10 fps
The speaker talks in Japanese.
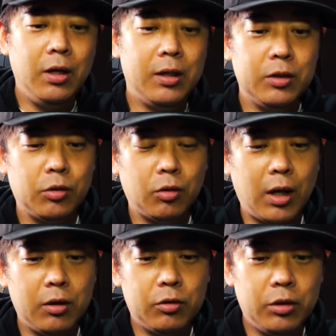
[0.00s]
ではねちょっと
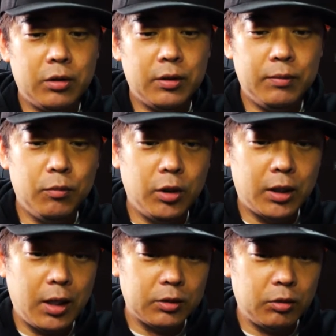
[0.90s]
軽くもう一
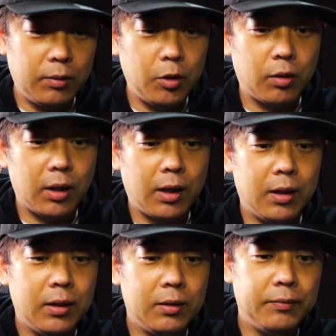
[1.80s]
回遊んでみようかな。